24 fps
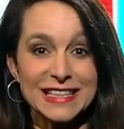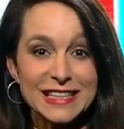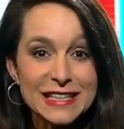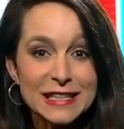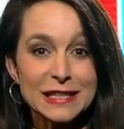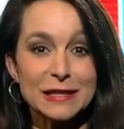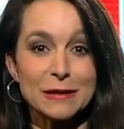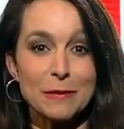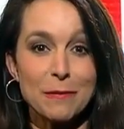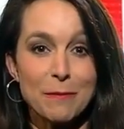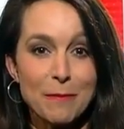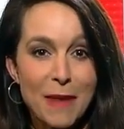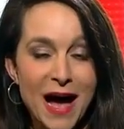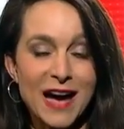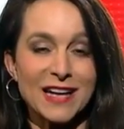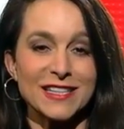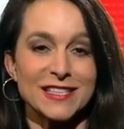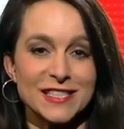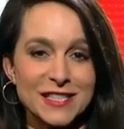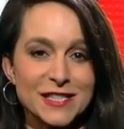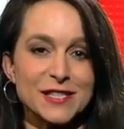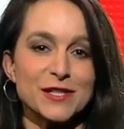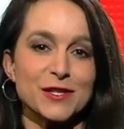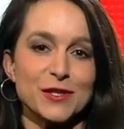Ich
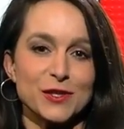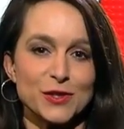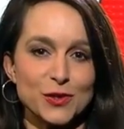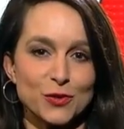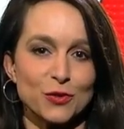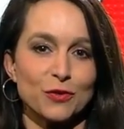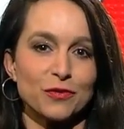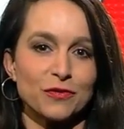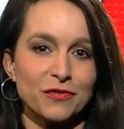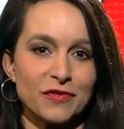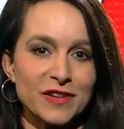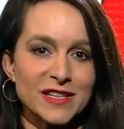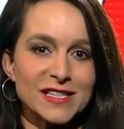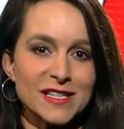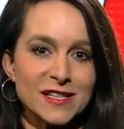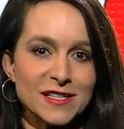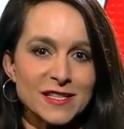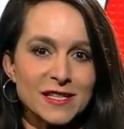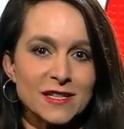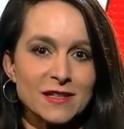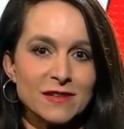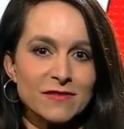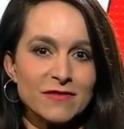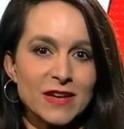mag dieses
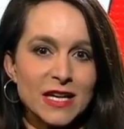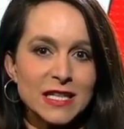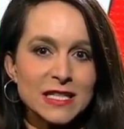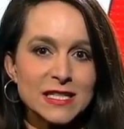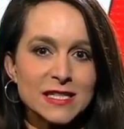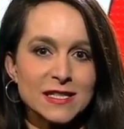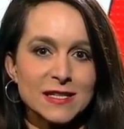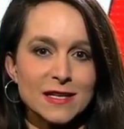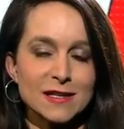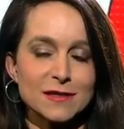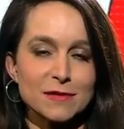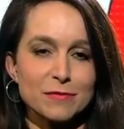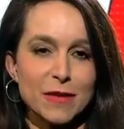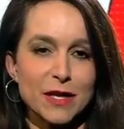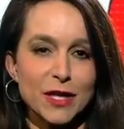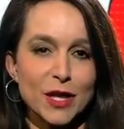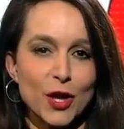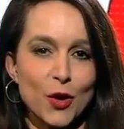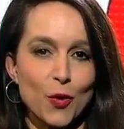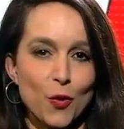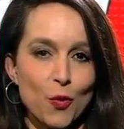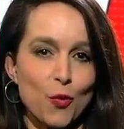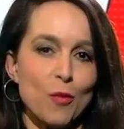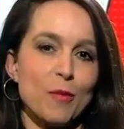Duftwässerchen, weil es das
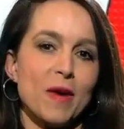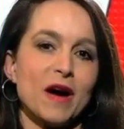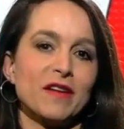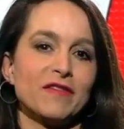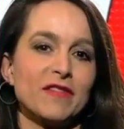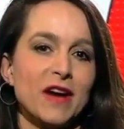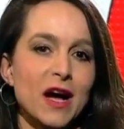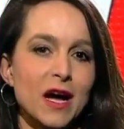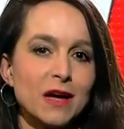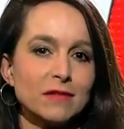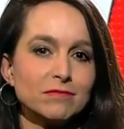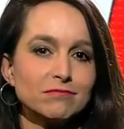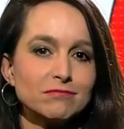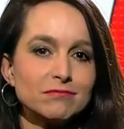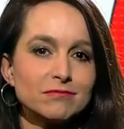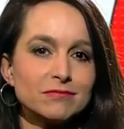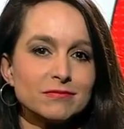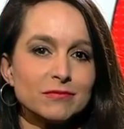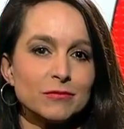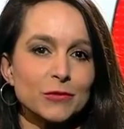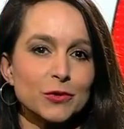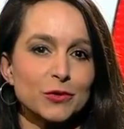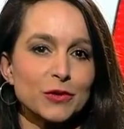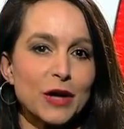meiner Oma war.
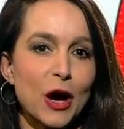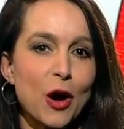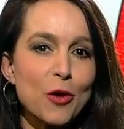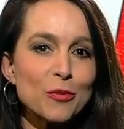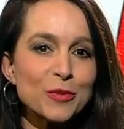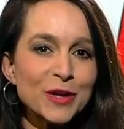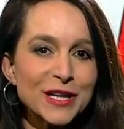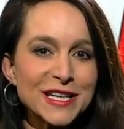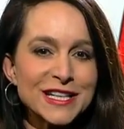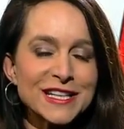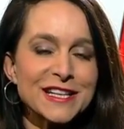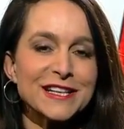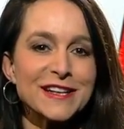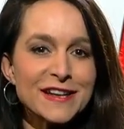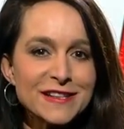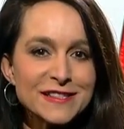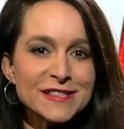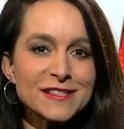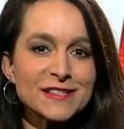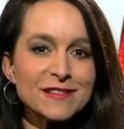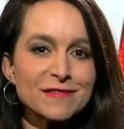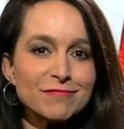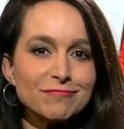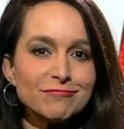Und kaum rieche ich
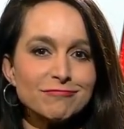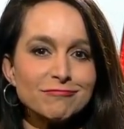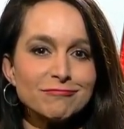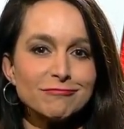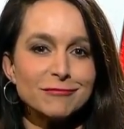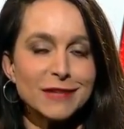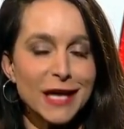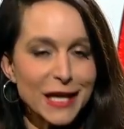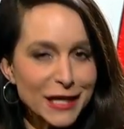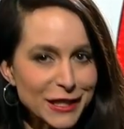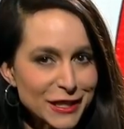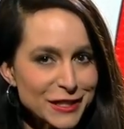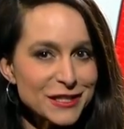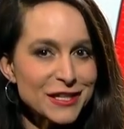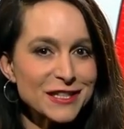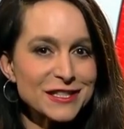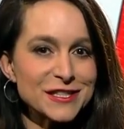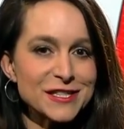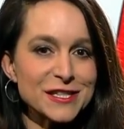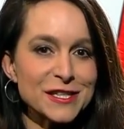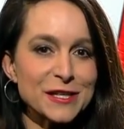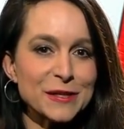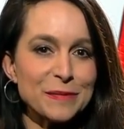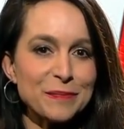es, denke ich
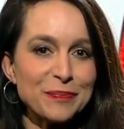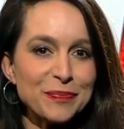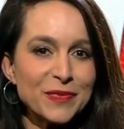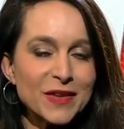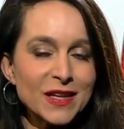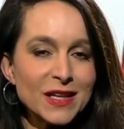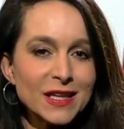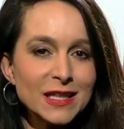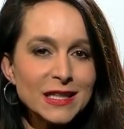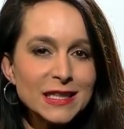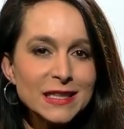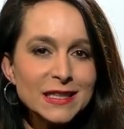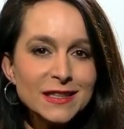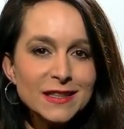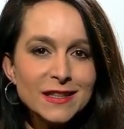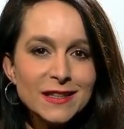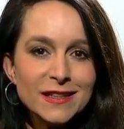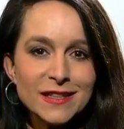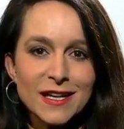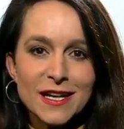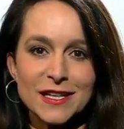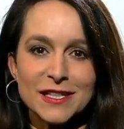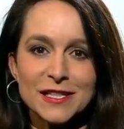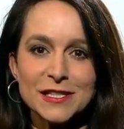an sie.
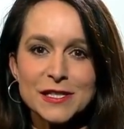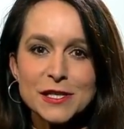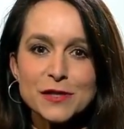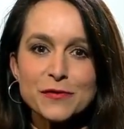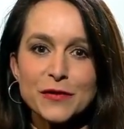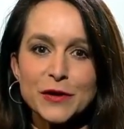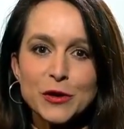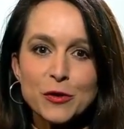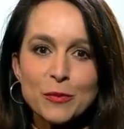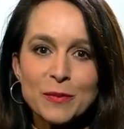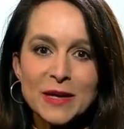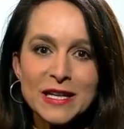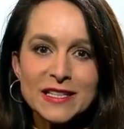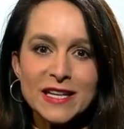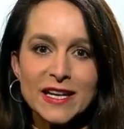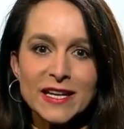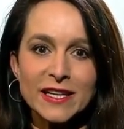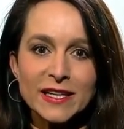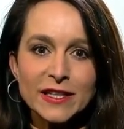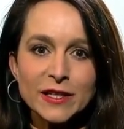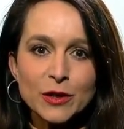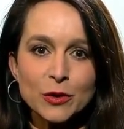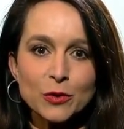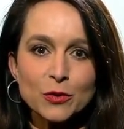Ja, dieses Phänomen der
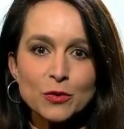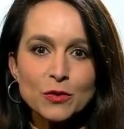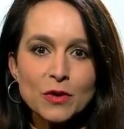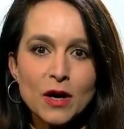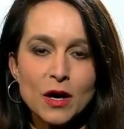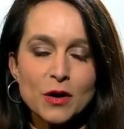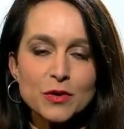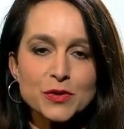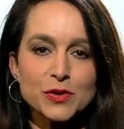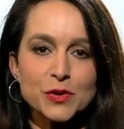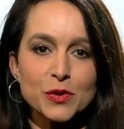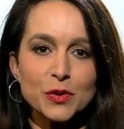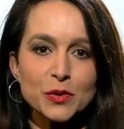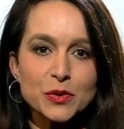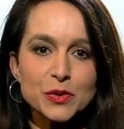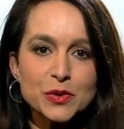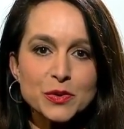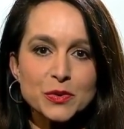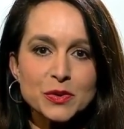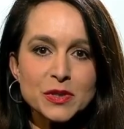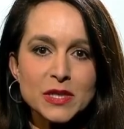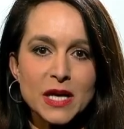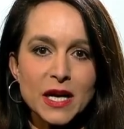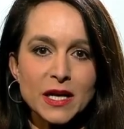Erinnerung,
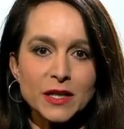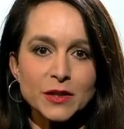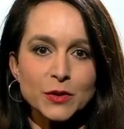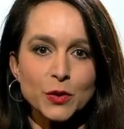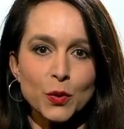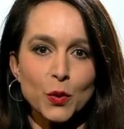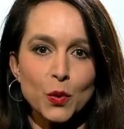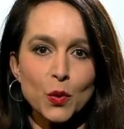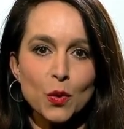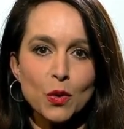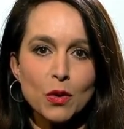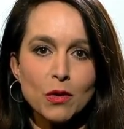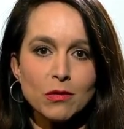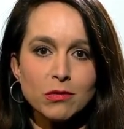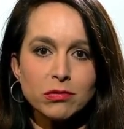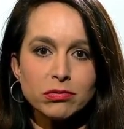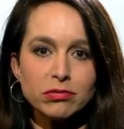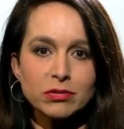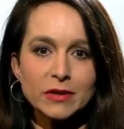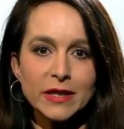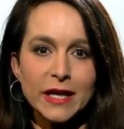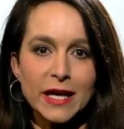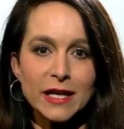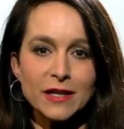ausgelöst durch einen Geruch,
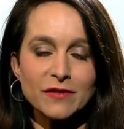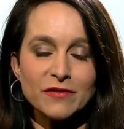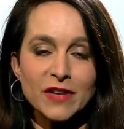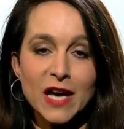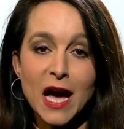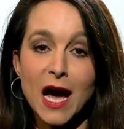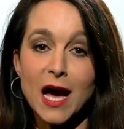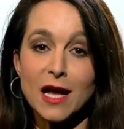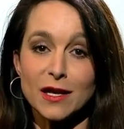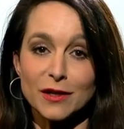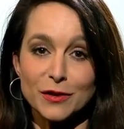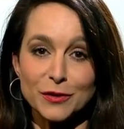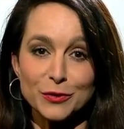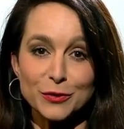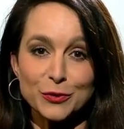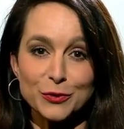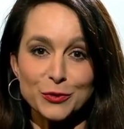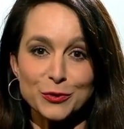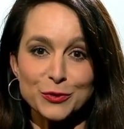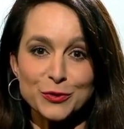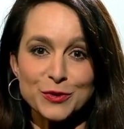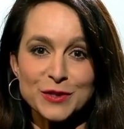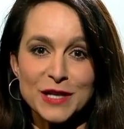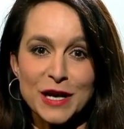kennen wir alle.
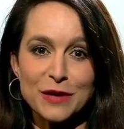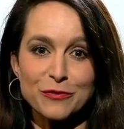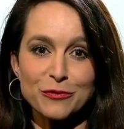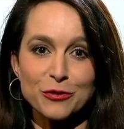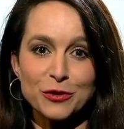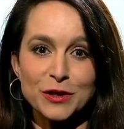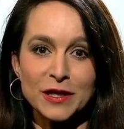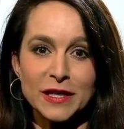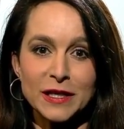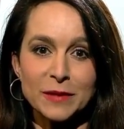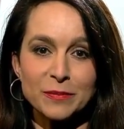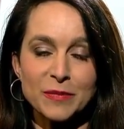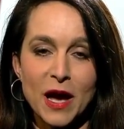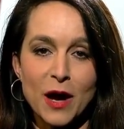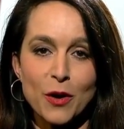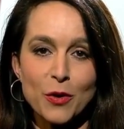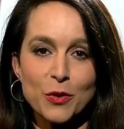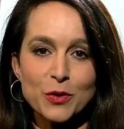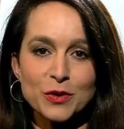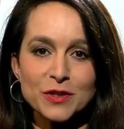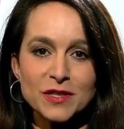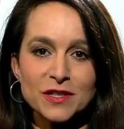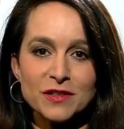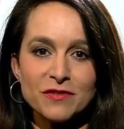Und davon lebt
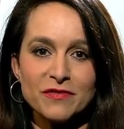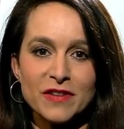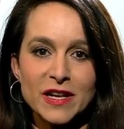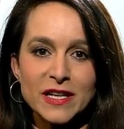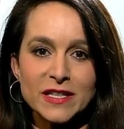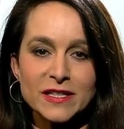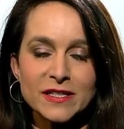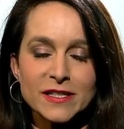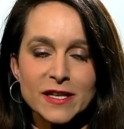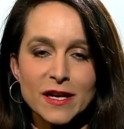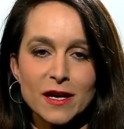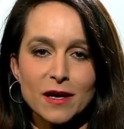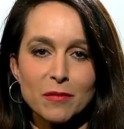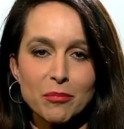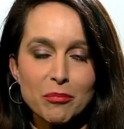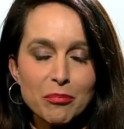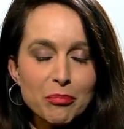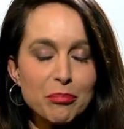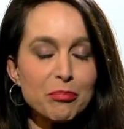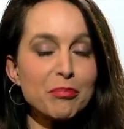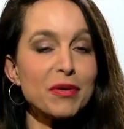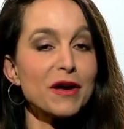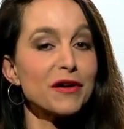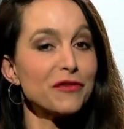auch die Welt der
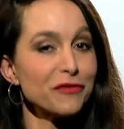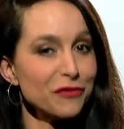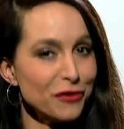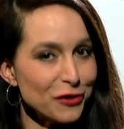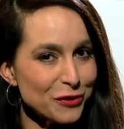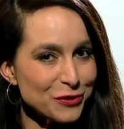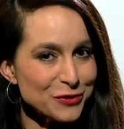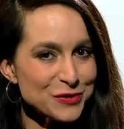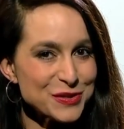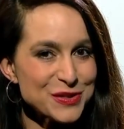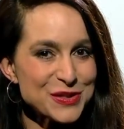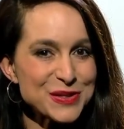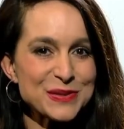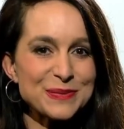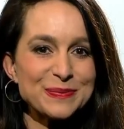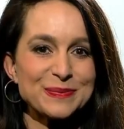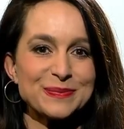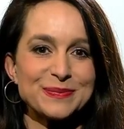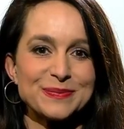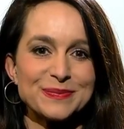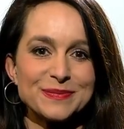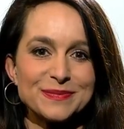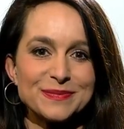Parfums.